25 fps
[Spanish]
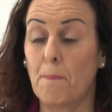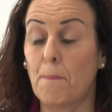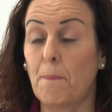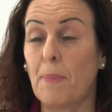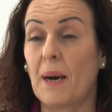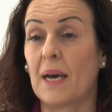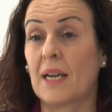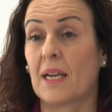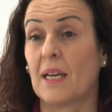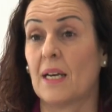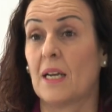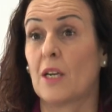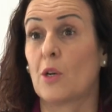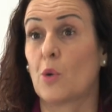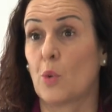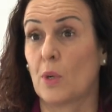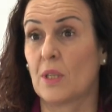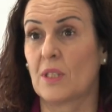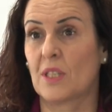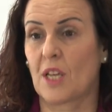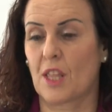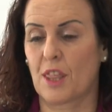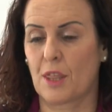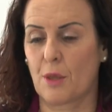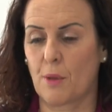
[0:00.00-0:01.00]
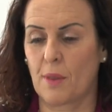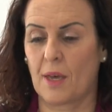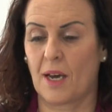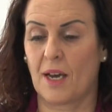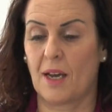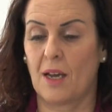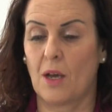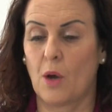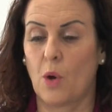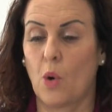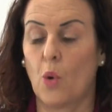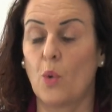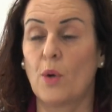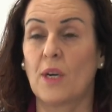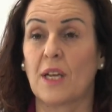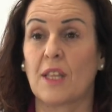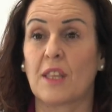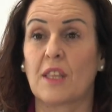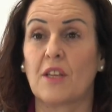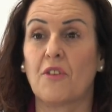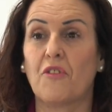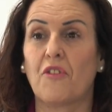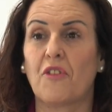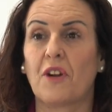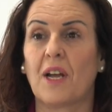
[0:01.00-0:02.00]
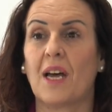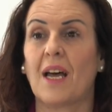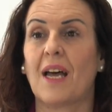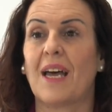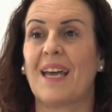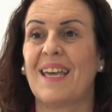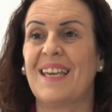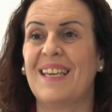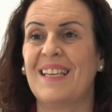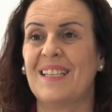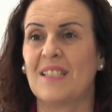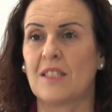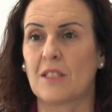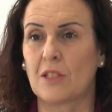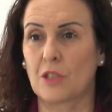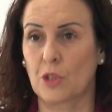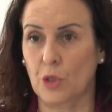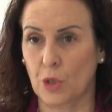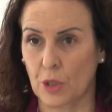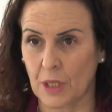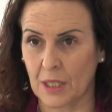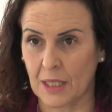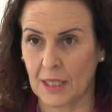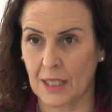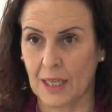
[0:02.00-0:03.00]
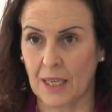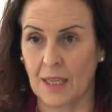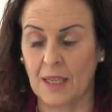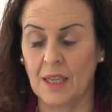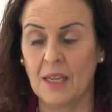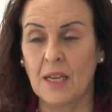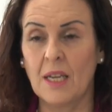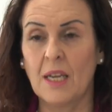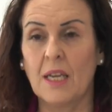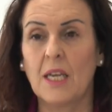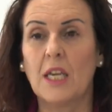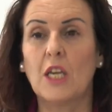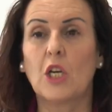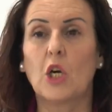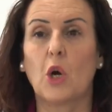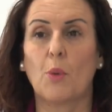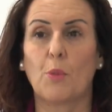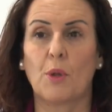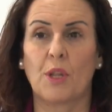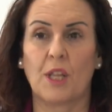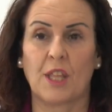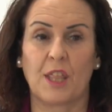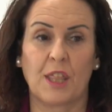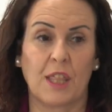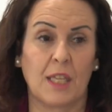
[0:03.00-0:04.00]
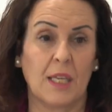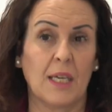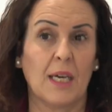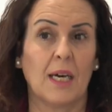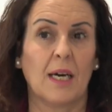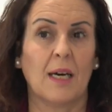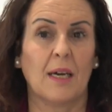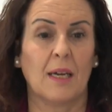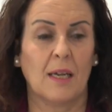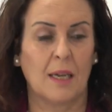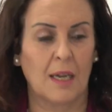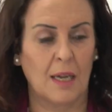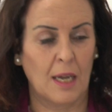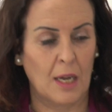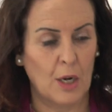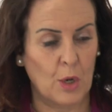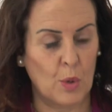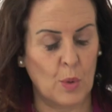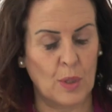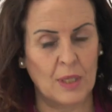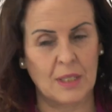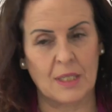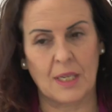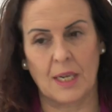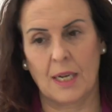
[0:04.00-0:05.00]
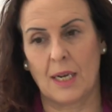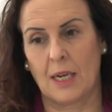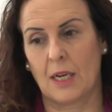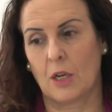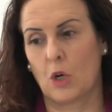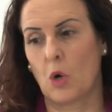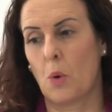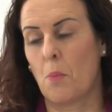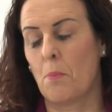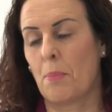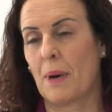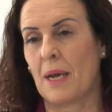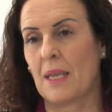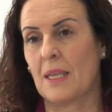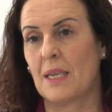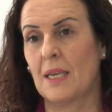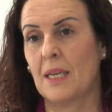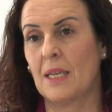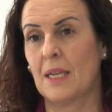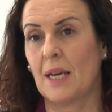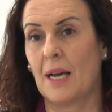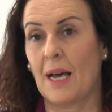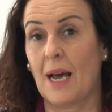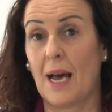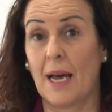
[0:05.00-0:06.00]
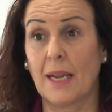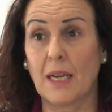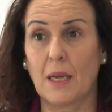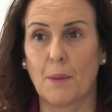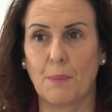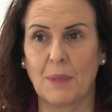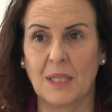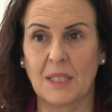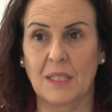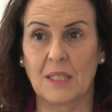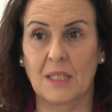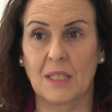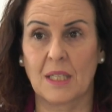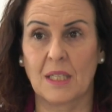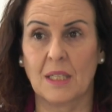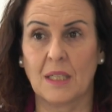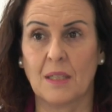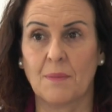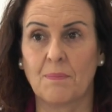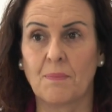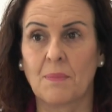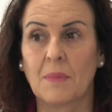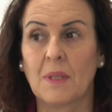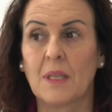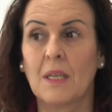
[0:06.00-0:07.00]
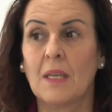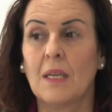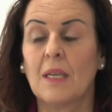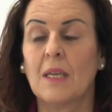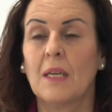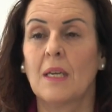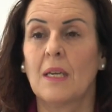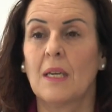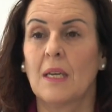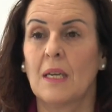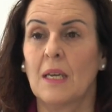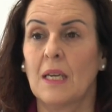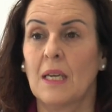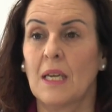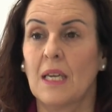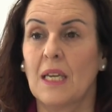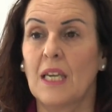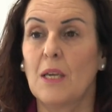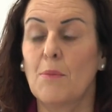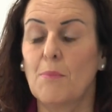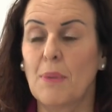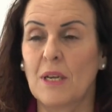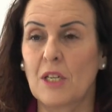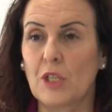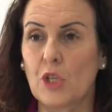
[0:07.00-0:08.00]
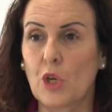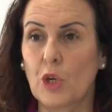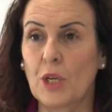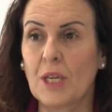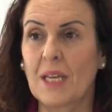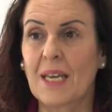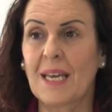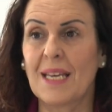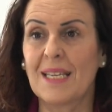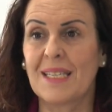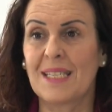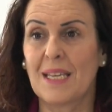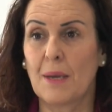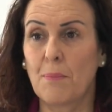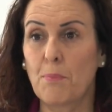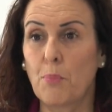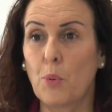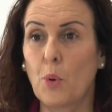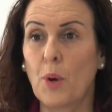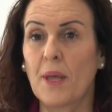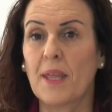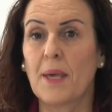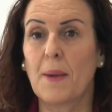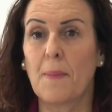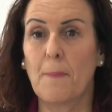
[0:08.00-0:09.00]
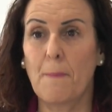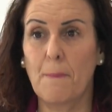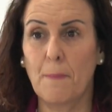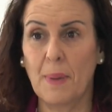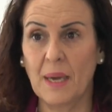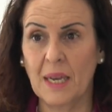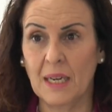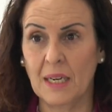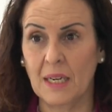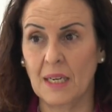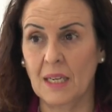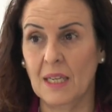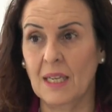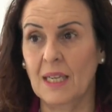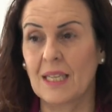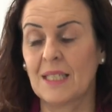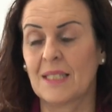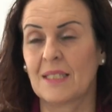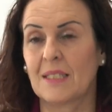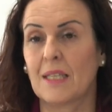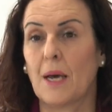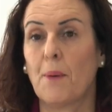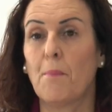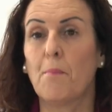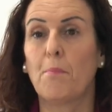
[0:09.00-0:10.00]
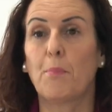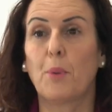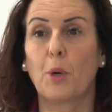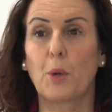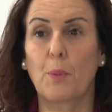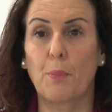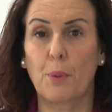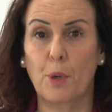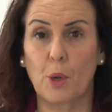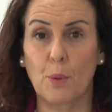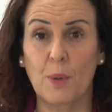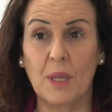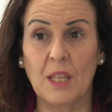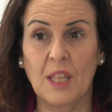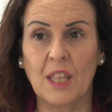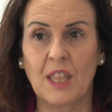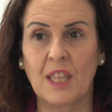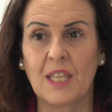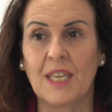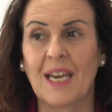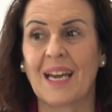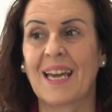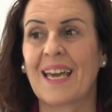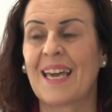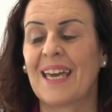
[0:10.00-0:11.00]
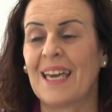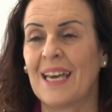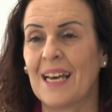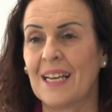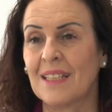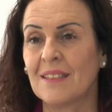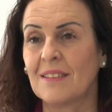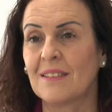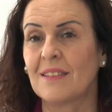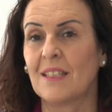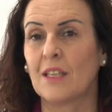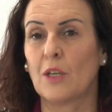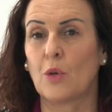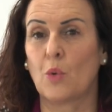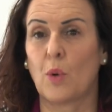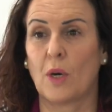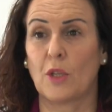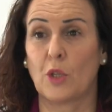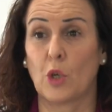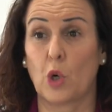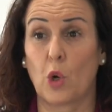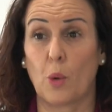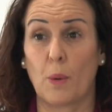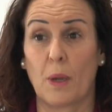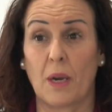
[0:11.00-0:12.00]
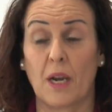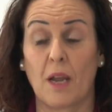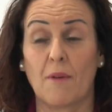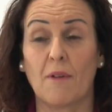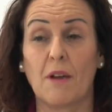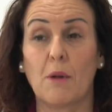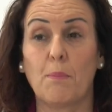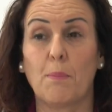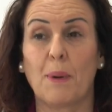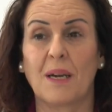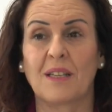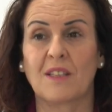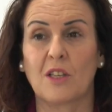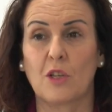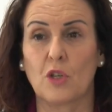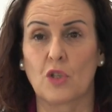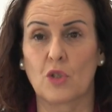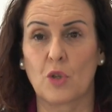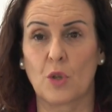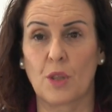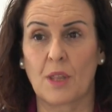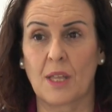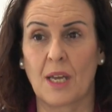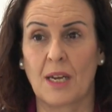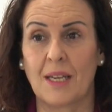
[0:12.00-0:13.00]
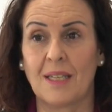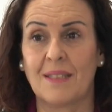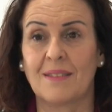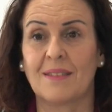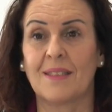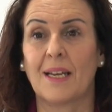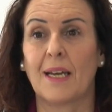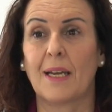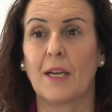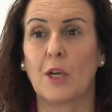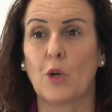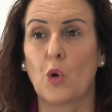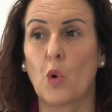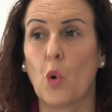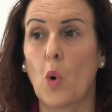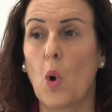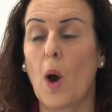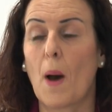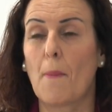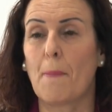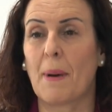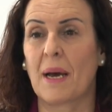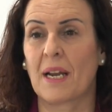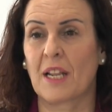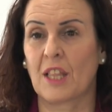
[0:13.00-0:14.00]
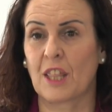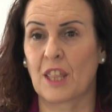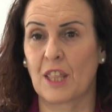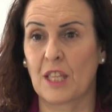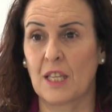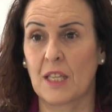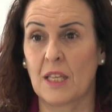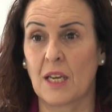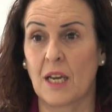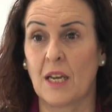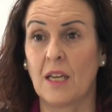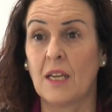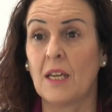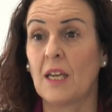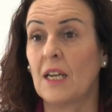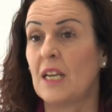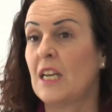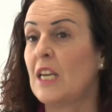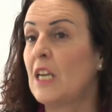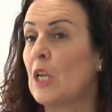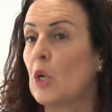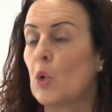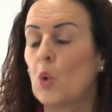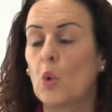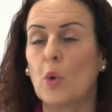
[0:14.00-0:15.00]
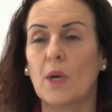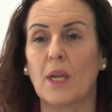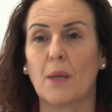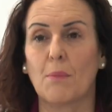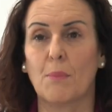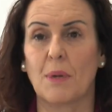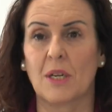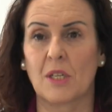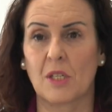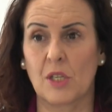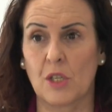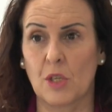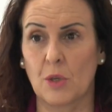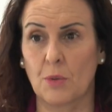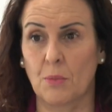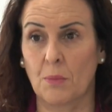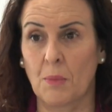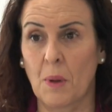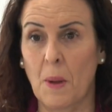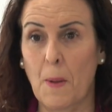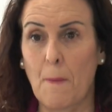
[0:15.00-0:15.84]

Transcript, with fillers: para nuestra ciudad, una cifra histórica. Y como decía nuestra compañera Ana Mestre, inversiones que se pueden ver, que están por provincia, que antes, cuando gobernaba el Partido Socialista, no aparecía ninguna inversión